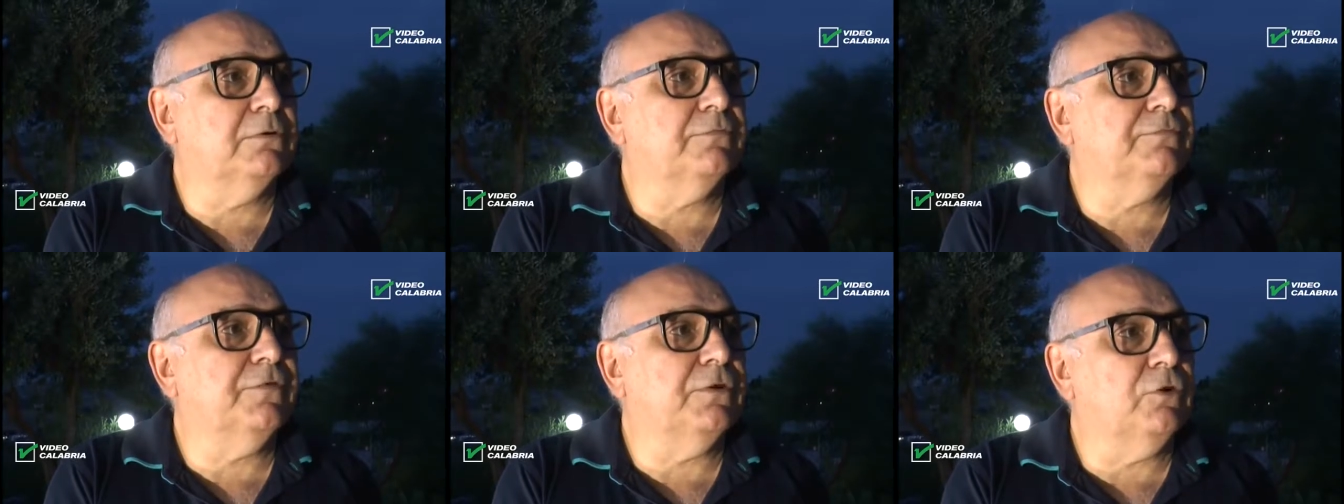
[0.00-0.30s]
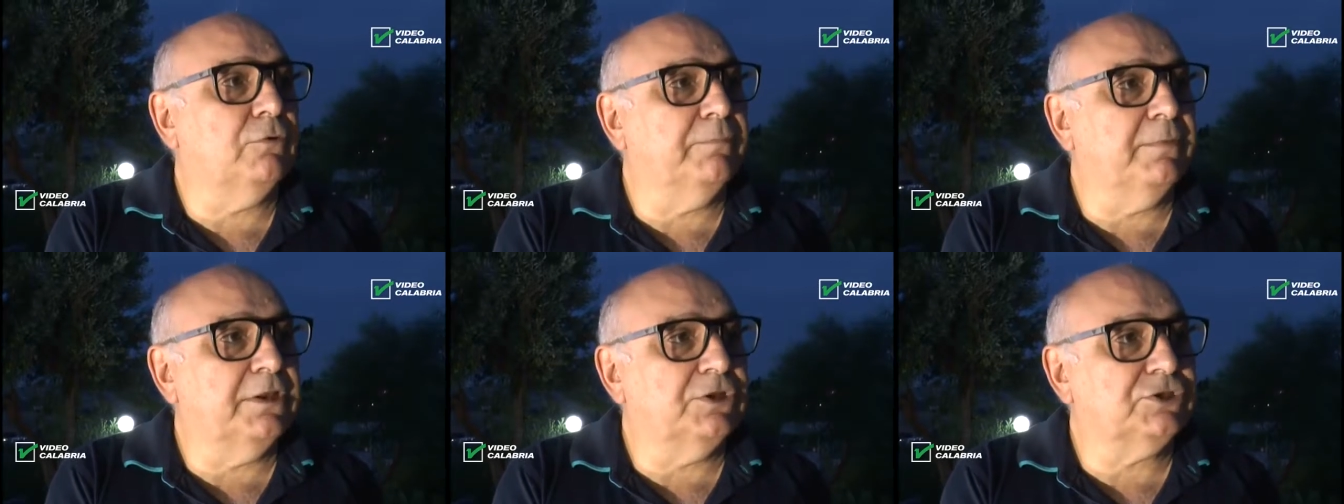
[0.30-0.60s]

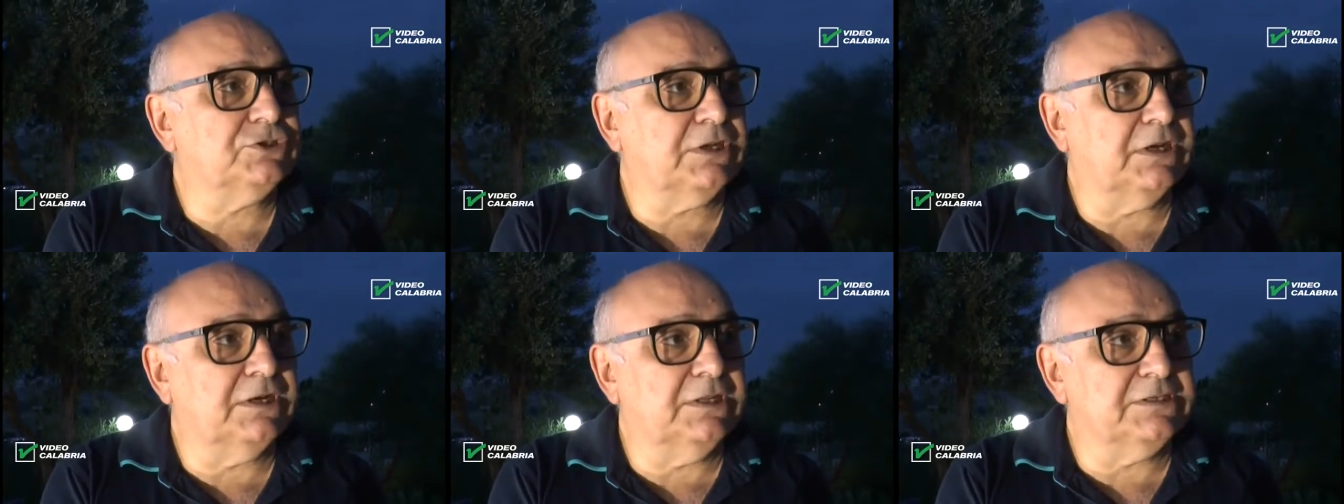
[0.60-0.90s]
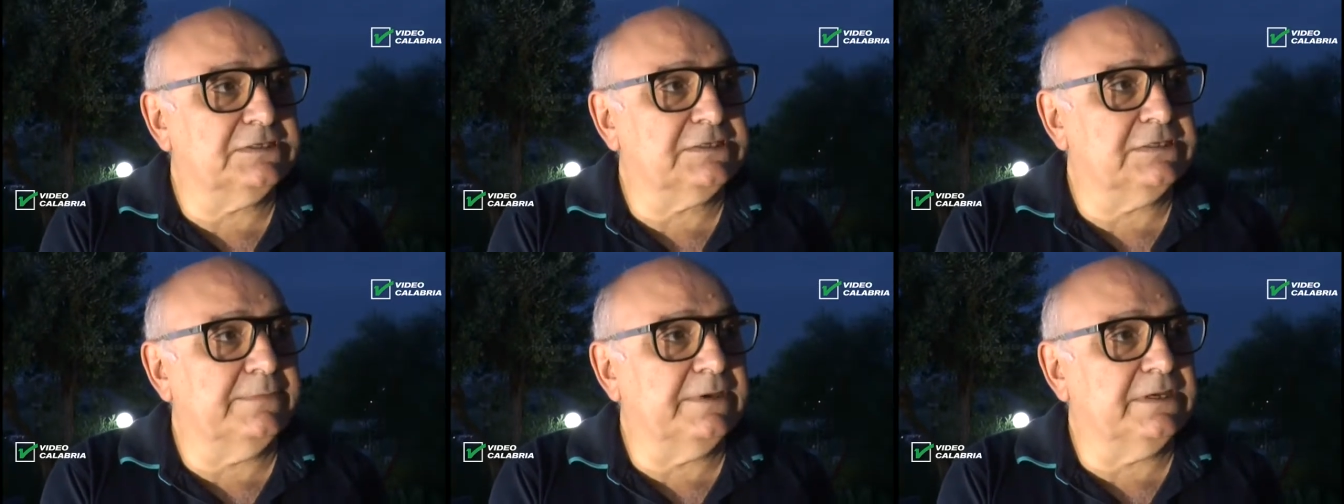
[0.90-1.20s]
fenomeni
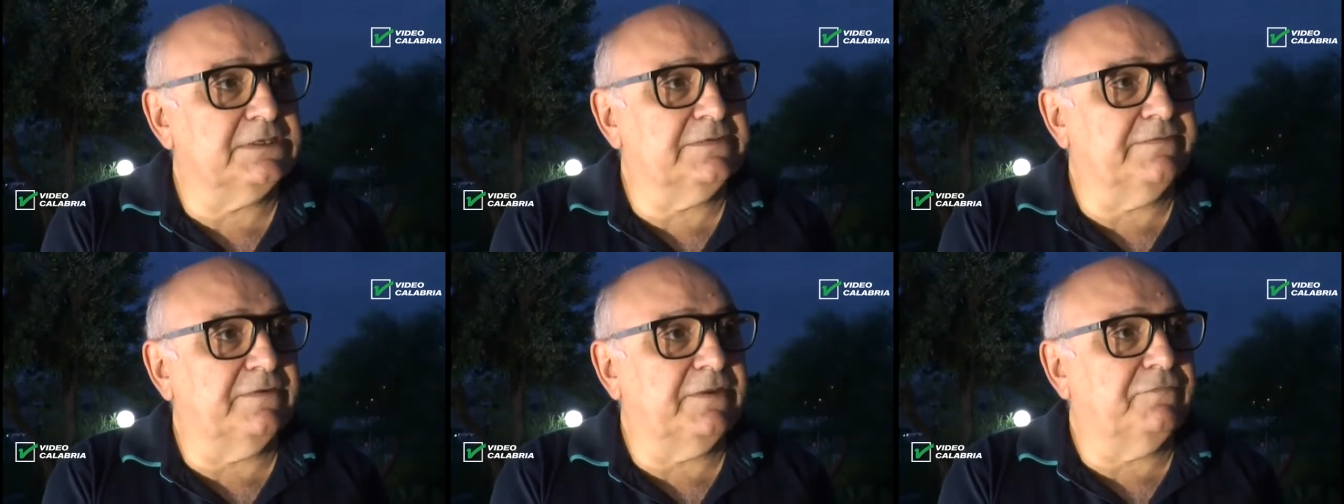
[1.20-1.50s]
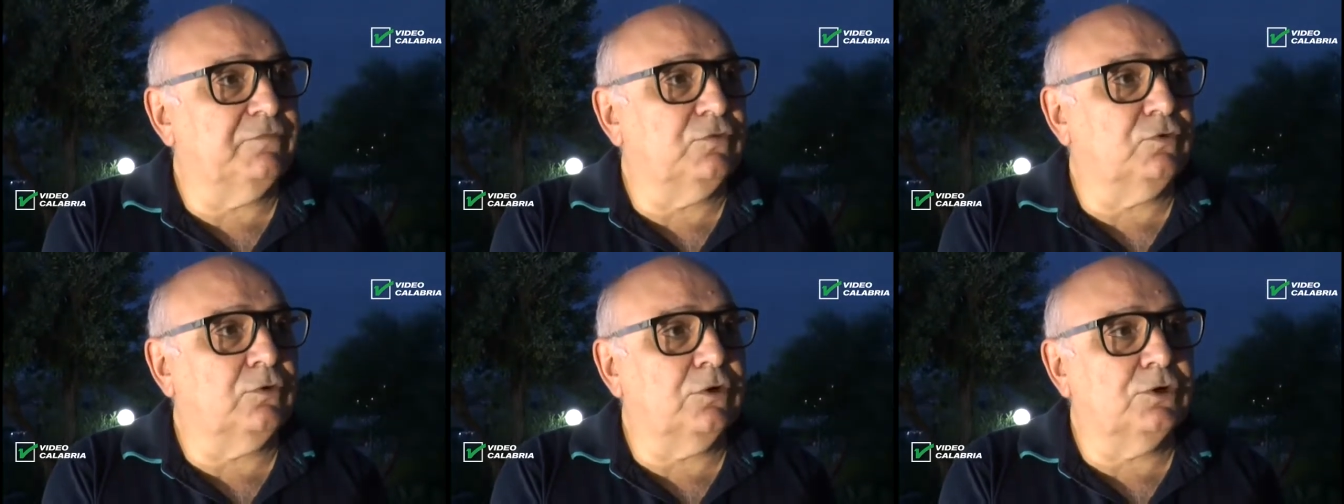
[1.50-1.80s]
stranissimi che si
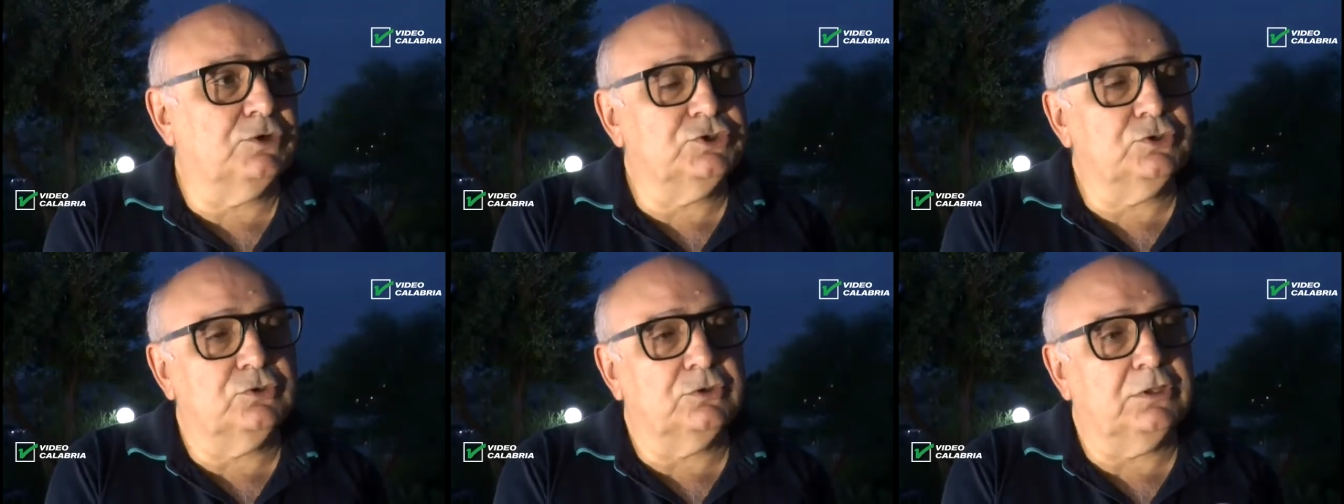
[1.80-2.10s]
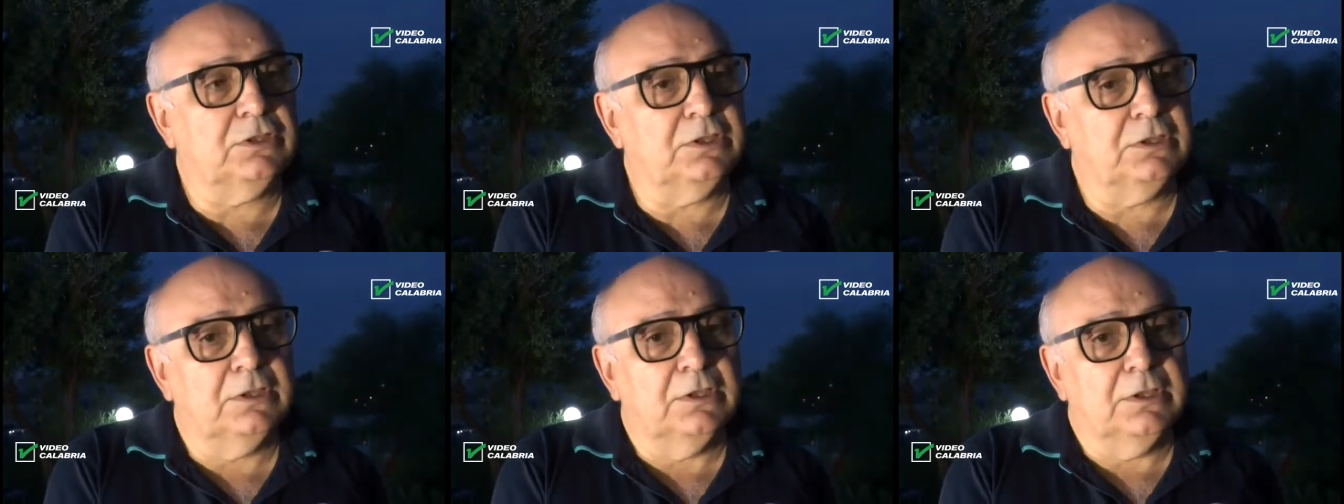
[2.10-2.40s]
verificano nel giro
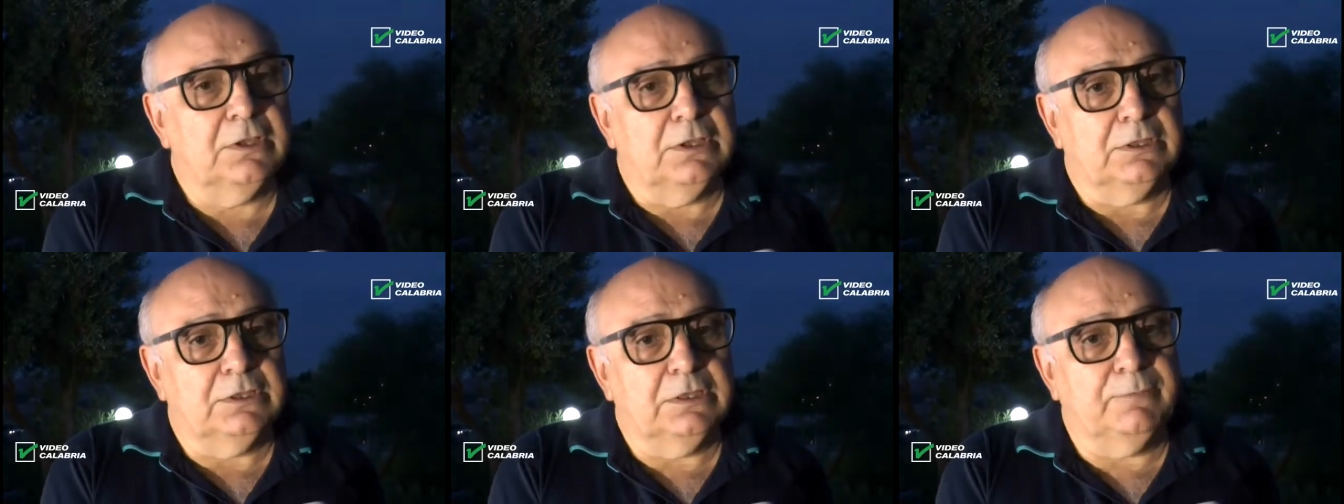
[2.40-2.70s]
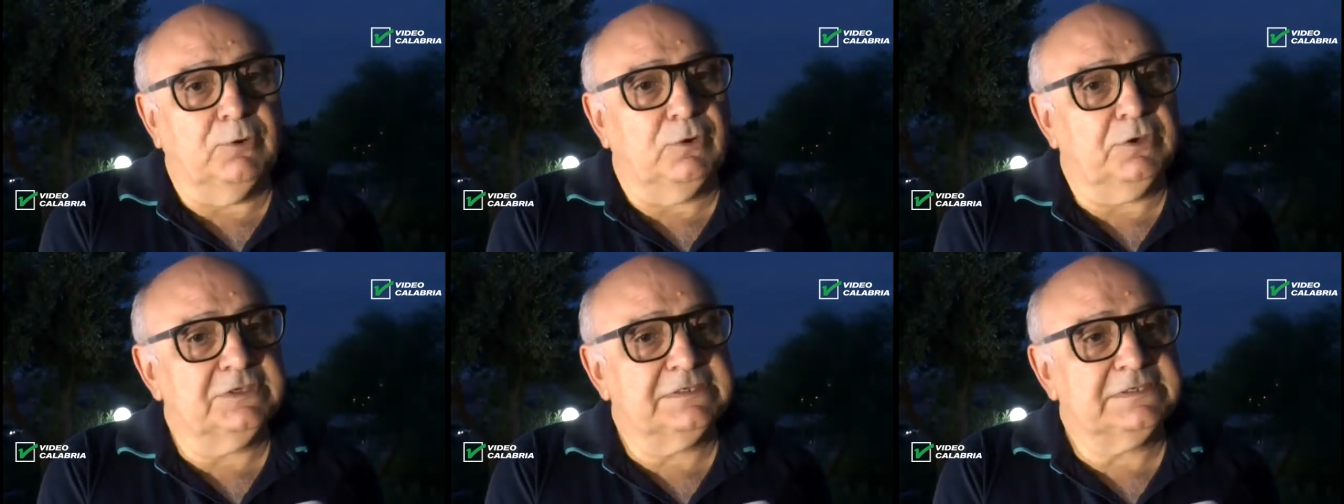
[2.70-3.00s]
di, di
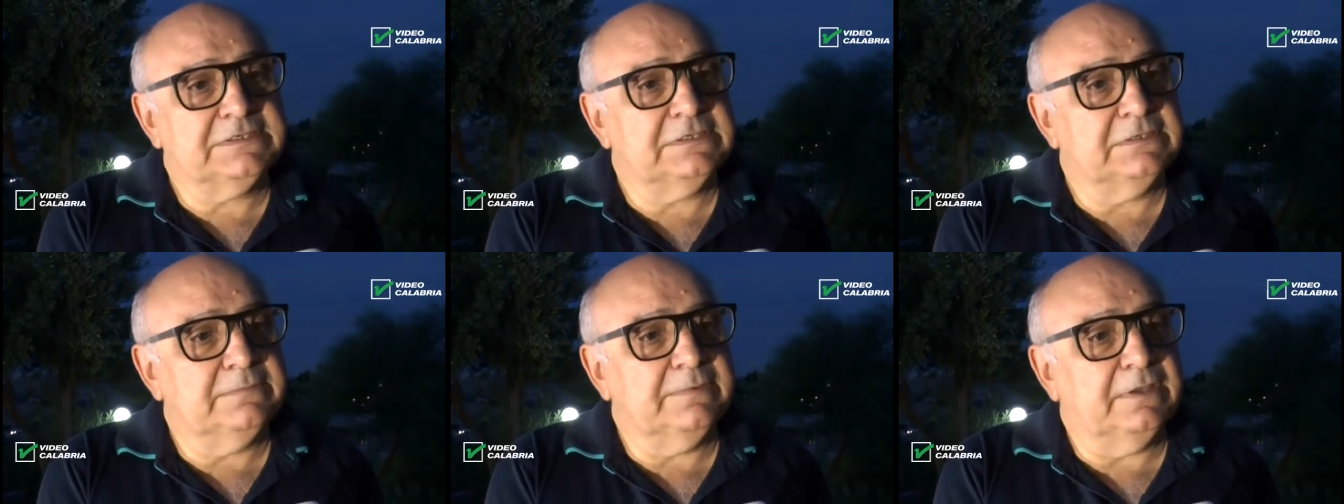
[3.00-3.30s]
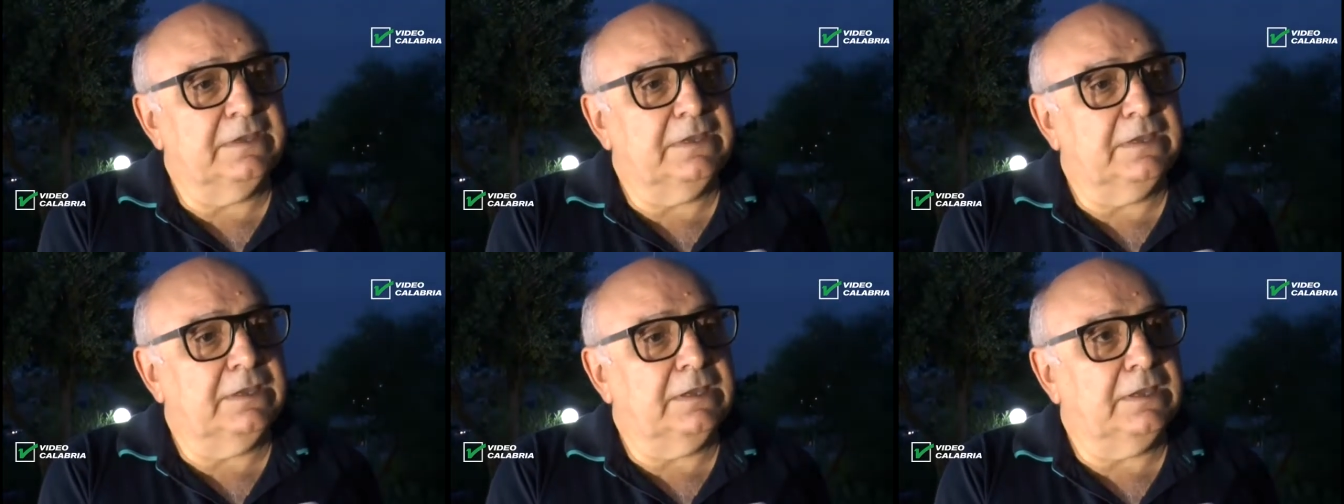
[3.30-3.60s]

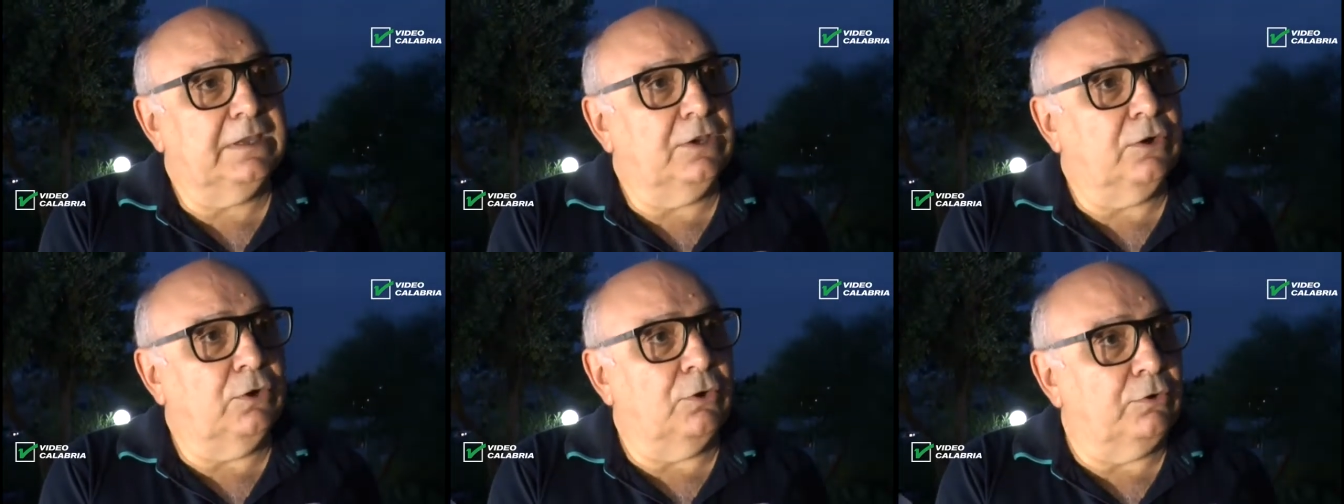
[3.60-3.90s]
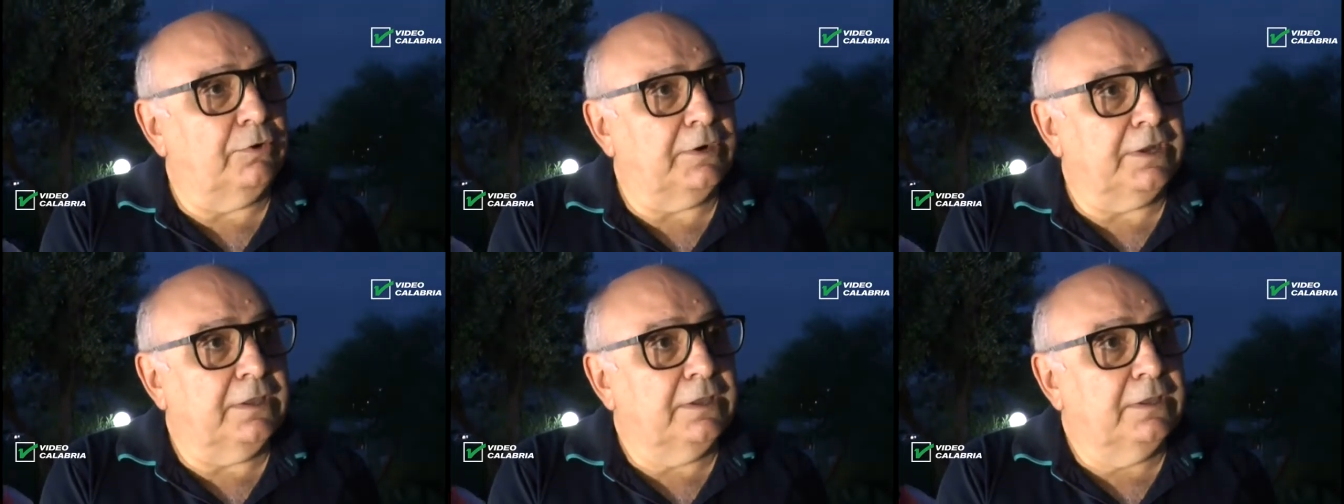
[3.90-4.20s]
pochissime
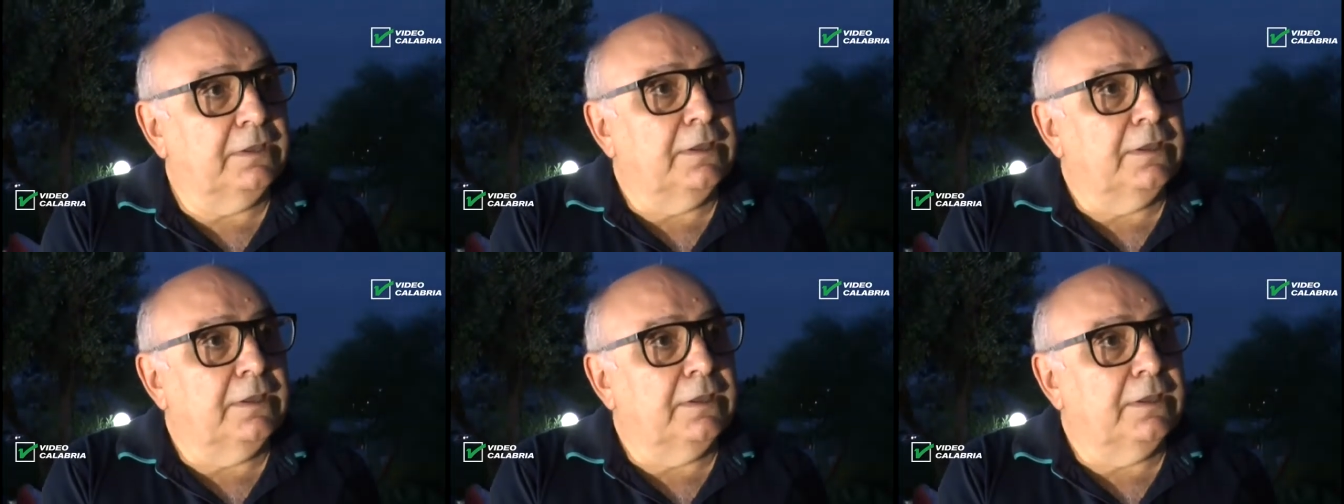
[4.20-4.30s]
ore.